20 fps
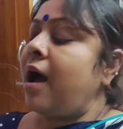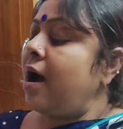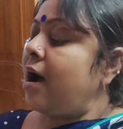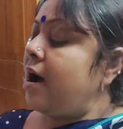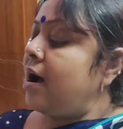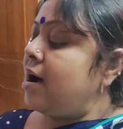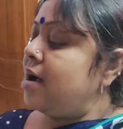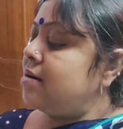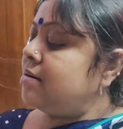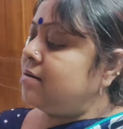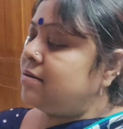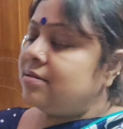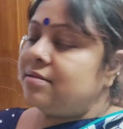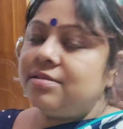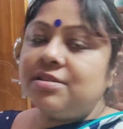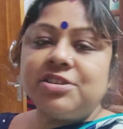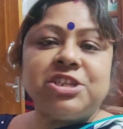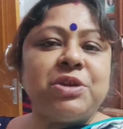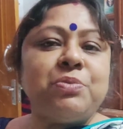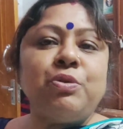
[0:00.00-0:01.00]
আর
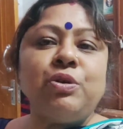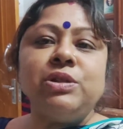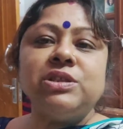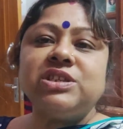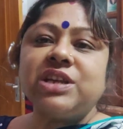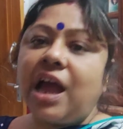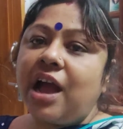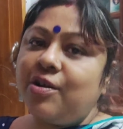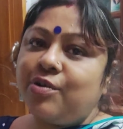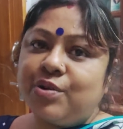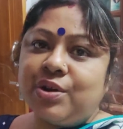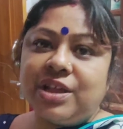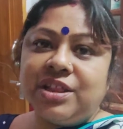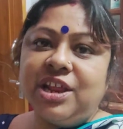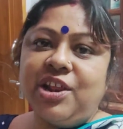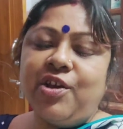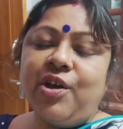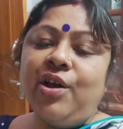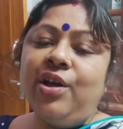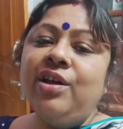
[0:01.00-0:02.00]
শিমুল চা করে
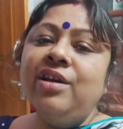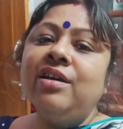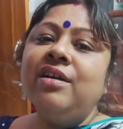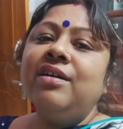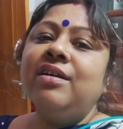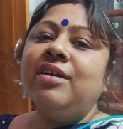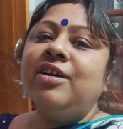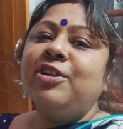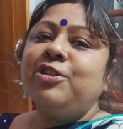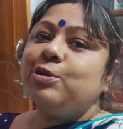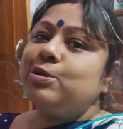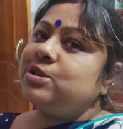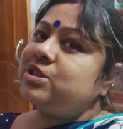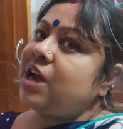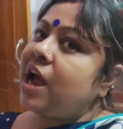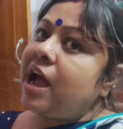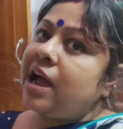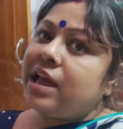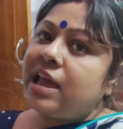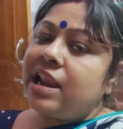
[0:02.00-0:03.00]
দিল তো
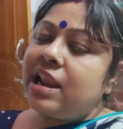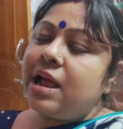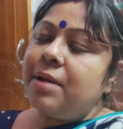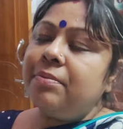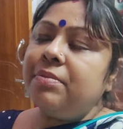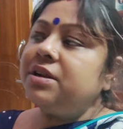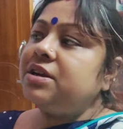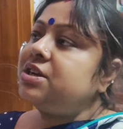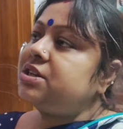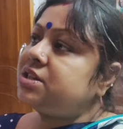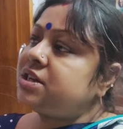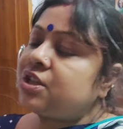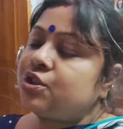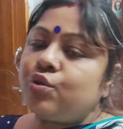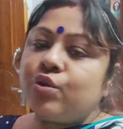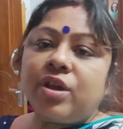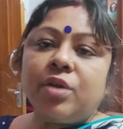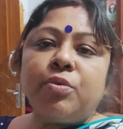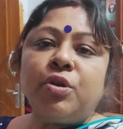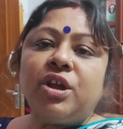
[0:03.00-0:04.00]
চা খেলাম
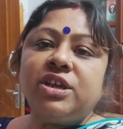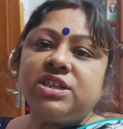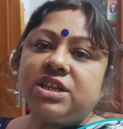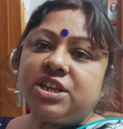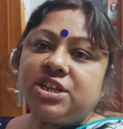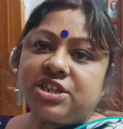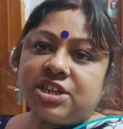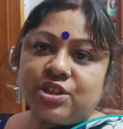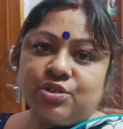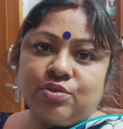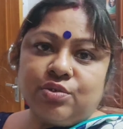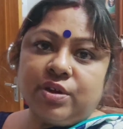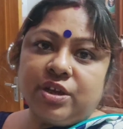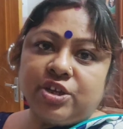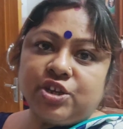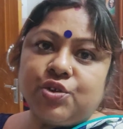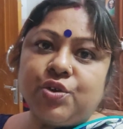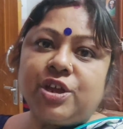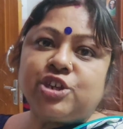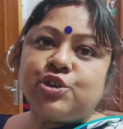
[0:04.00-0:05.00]
কৃষ্ণেন্দুকে ওকে বলেছি কৃষ্ণেন্দু
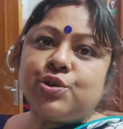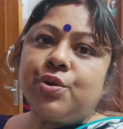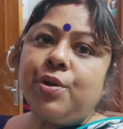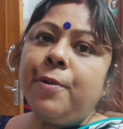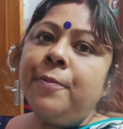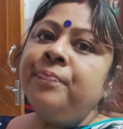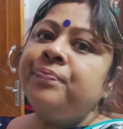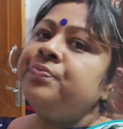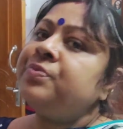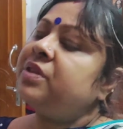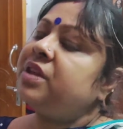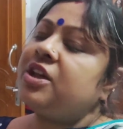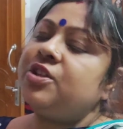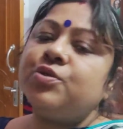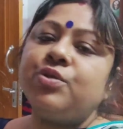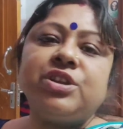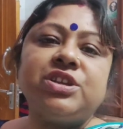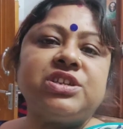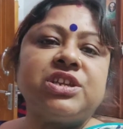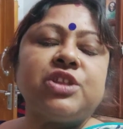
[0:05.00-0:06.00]
এসো এসো কিন্তু
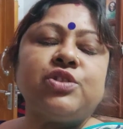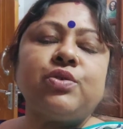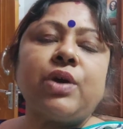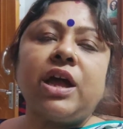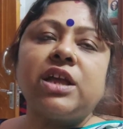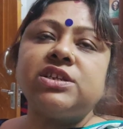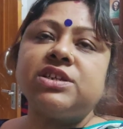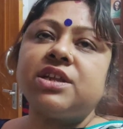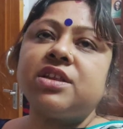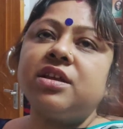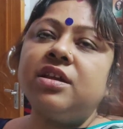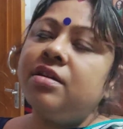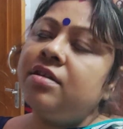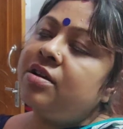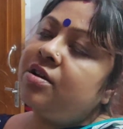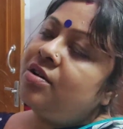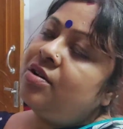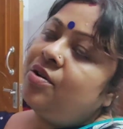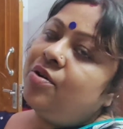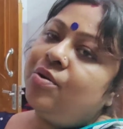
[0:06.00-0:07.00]
কৃষ্ণেন্দু আসেনি
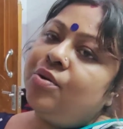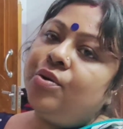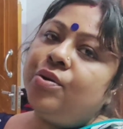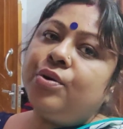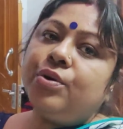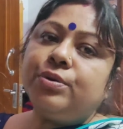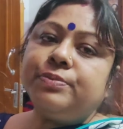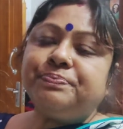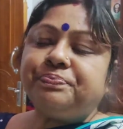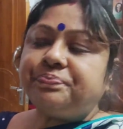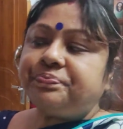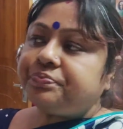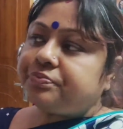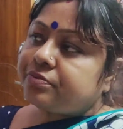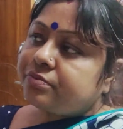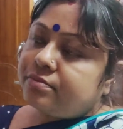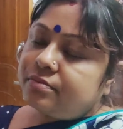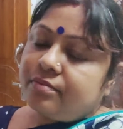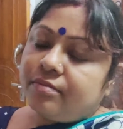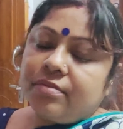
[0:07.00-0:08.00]
ও
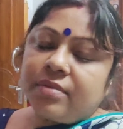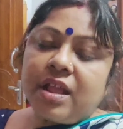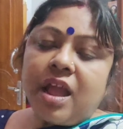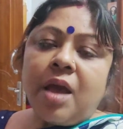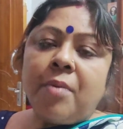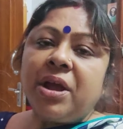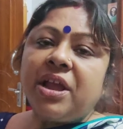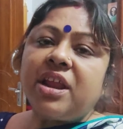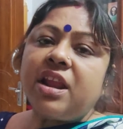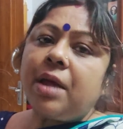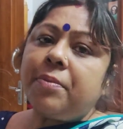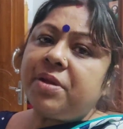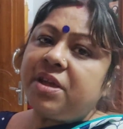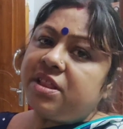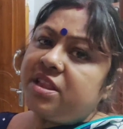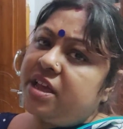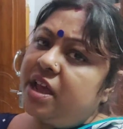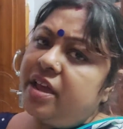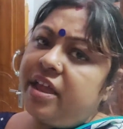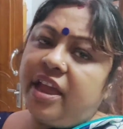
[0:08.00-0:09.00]
আমাকে নামিয়ে
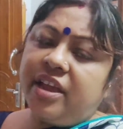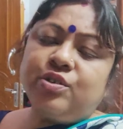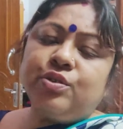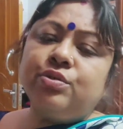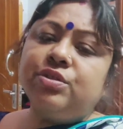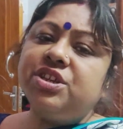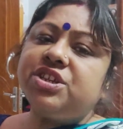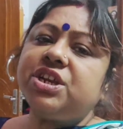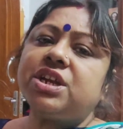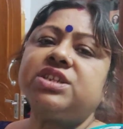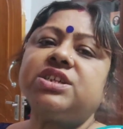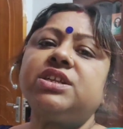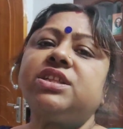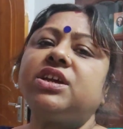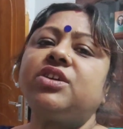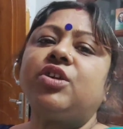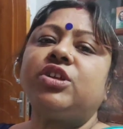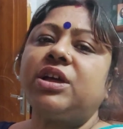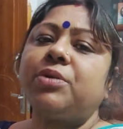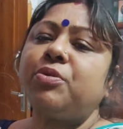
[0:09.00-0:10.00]
দিয়ে একটু দিশার সাথে
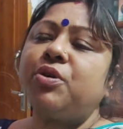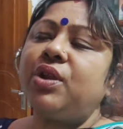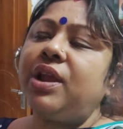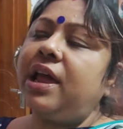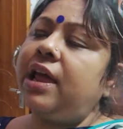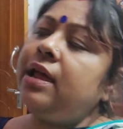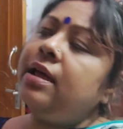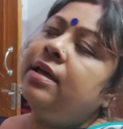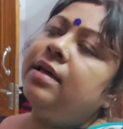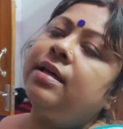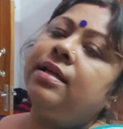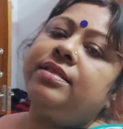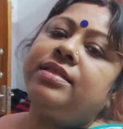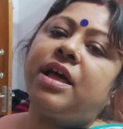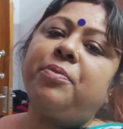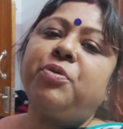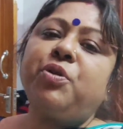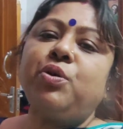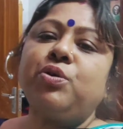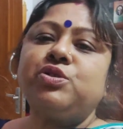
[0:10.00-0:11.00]
কথা বলে
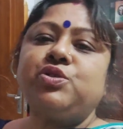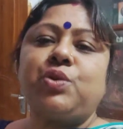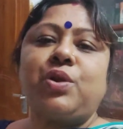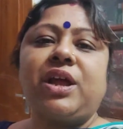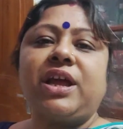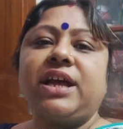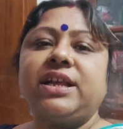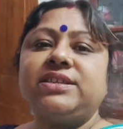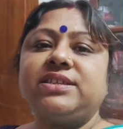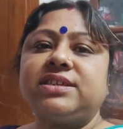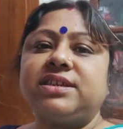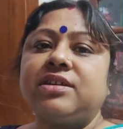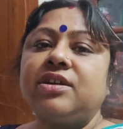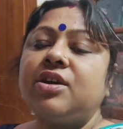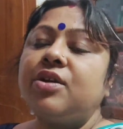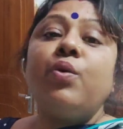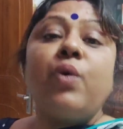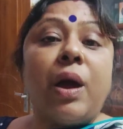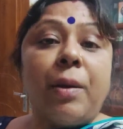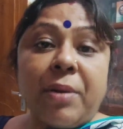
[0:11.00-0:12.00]
তারপর ও চলে গেছে
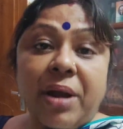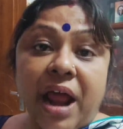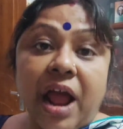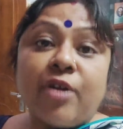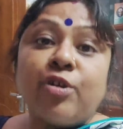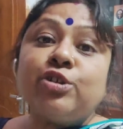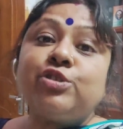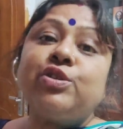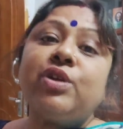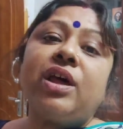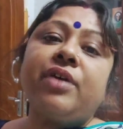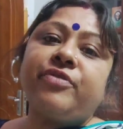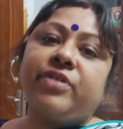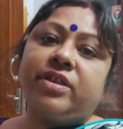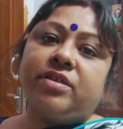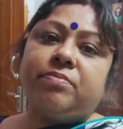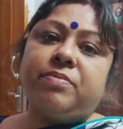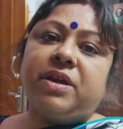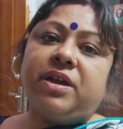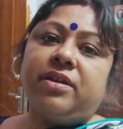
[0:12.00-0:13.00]
ও আবার আগরতলা
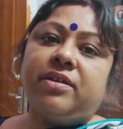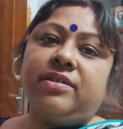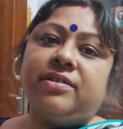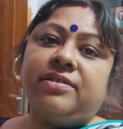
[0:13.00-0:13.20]
ফিরবে